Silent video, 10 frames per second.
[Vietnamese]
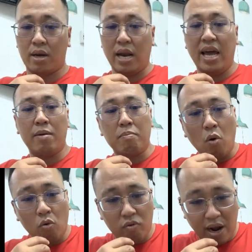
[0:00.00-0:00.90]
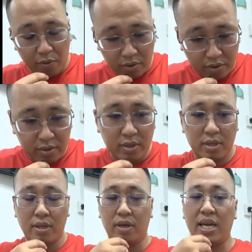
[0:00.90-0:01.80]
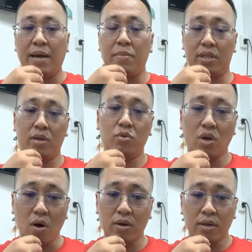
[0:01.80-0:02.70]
để anh bù vào những cái mà thiếu sót